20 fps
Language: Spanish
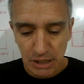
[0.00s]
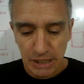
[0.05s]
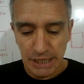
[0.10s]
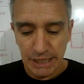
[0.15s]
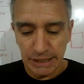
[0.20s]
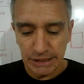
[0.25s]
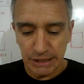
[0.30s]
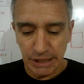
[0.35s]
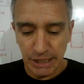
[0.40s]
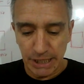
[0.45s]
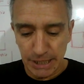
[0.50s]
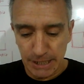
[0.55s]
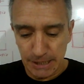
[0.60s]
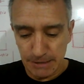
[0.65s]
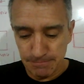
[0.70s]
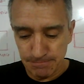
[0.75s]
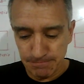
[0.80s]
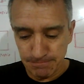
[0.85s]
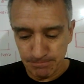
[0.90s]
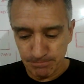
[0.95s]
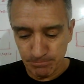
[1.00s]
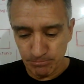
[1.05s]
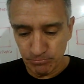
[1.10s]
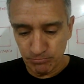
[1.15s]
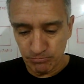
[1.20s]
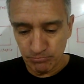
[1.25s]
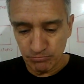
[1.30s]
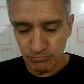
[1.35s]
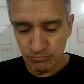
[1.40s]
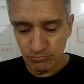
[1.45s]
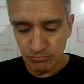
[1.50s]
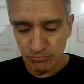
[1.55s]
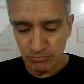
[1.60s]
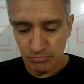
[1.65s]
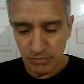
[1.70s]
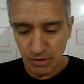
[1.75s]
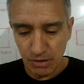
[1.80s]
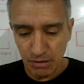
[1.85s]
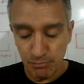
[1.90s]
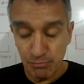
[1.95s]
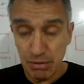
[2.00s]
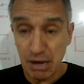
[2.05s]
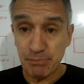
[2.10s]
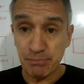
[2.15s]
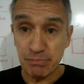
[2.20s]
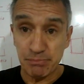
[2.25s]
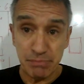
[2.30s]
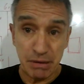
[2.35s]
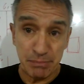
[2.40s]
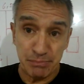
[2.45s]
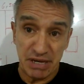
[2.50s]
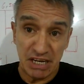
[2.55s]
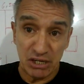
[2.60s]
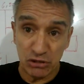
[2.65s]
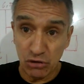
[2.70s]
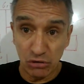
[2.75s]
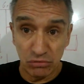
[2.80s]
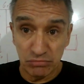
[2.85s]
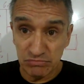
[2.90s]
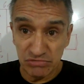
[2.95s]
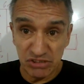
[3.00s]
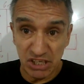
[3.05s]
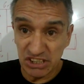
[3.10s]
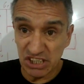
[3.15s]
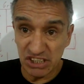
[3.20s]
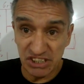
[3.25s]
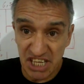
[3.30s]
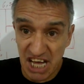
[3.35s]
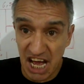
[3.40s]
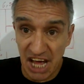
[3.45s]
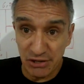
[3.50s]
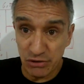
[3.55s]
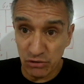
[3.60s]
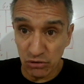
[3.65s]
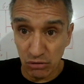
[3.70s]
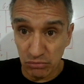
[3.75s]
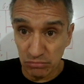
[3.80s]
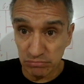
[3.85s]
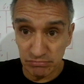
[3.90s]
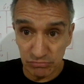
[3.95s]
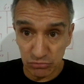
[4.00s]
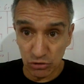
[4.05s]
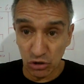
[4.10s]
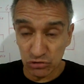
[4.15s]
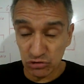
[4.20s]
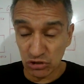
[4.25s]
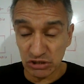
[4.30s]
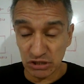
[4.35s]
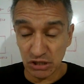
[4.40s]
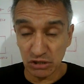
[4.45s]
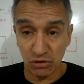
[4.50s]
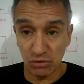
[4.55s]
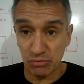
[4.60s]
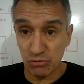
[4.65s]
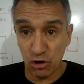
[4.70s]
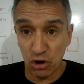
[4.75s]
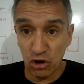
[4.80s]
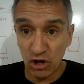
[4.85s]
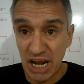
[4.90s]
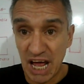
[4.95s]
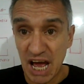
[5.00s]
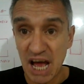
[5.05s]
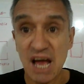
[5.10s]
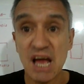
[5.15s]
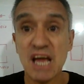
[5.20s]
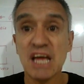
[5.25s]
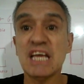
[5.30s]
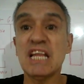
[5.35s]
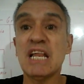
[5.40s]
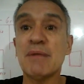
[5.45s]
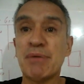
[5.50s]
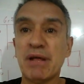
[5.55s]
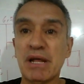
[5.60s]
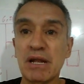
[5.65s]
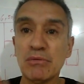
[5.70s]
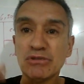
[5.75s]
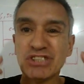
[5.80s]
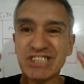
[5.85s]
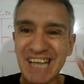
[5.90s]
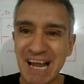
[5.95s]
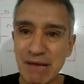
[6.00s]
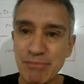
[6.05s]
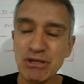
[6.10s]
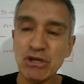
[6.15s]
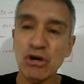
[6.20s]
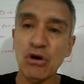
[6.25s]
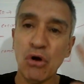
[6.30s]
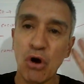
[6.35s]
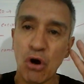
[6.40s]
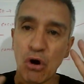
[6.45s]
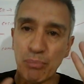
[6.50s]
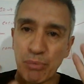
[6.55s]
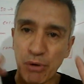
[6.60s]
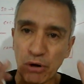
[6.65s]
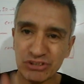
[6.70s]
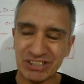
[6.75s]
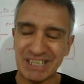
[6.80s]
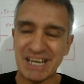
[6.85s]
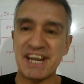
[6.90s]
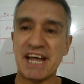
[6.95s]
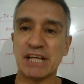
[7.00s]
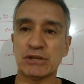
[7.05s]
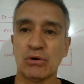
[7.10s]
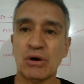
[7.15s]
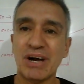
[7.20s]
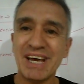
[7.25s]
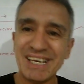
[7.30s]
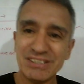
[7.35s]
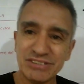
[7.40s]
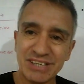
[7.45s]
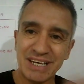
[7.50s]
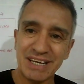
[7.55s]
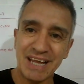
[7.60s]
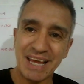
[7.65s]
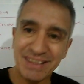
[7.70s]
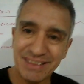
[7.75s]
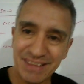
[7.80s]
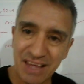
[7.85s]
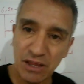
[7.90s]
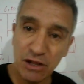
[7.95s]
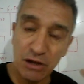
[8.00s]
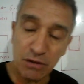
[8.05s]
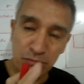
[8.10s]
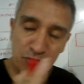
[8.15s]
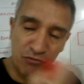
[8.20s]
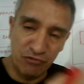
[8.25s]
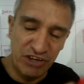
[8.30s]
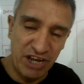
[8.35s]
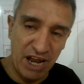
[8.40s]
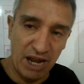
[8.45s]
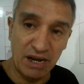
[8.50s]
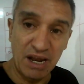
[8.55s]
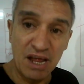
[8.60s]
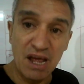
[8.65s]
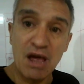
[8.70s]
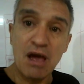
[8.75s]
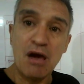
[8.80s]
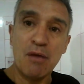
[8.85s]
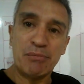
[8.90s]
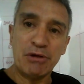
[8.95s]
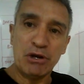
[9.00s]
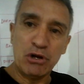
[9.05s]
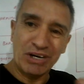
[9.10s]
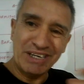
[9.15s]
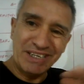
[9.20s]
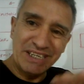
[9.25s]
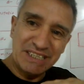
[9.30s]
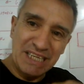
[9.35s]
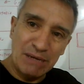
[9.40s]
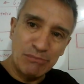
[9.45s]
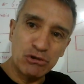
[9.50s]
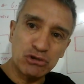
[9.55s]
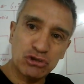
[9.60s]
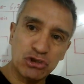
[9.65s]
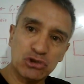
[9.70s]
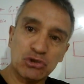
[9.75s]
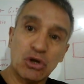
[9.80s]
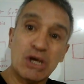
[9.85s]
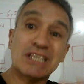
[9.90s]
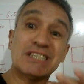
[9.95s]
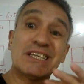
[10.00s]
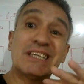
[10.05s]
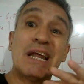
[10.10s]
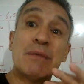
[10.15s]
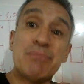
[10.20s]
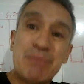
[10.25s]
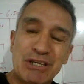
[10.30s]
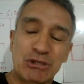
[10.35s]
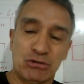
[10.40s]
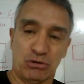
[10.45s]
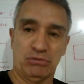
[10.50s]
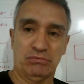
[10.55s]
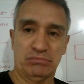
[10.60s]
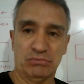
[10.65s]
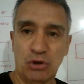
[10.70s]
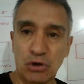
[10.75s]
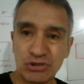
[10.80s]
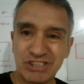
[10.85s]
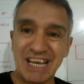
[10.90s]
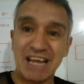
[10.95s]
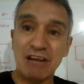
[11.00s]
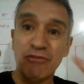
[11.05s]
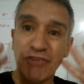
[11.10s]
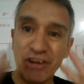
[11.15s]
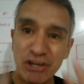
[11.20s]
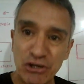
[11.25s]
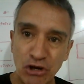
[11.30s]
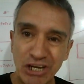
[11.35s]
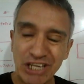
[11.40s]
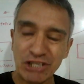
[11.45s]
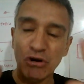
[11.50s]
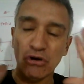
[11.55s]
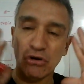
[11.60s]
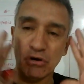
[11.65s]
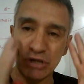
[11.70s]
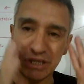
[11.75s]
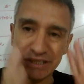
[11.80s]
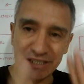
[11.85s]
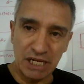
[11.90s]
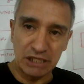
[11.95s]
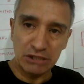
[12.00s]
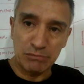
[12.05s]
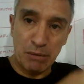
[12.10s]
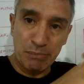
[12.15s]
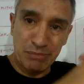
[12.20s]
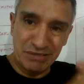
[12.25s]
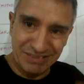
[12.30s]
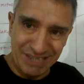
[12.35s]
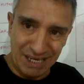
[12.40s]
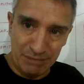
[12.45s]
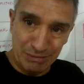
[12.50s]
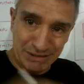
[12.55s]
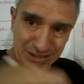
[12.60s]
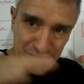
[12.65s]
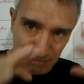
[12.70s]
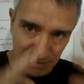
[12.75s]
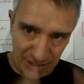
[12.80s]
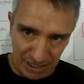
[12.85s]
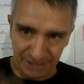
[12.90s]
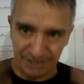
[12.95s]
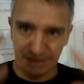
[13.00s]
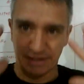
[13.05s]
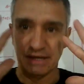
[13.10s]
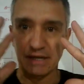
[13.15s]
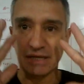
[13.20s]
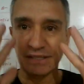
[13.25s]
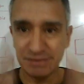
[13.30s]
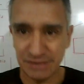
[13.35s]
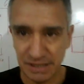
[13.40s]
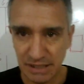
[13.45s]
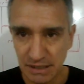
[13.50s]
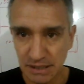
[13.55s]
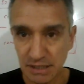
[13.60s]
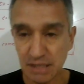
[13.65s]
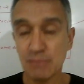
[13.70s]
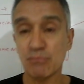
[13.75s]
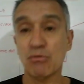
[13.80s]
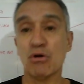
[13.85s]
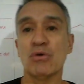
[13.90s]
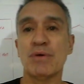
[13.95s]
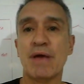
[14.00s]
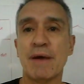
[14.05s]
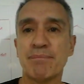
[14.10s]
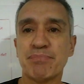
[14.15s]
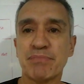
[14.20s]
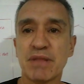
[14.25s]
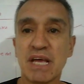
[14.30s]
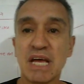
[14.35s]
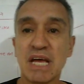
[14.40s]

este mm, papel con este, diario, con cosas, eh, con cola y le pegaremos cerámico o porcelanato? Esa es la idea del final. Pero lo que necesitamos nosotros es el piso, o sea, el fenólico con los tirantes para pisar, para trabajar. ¿Sí? Muy bien.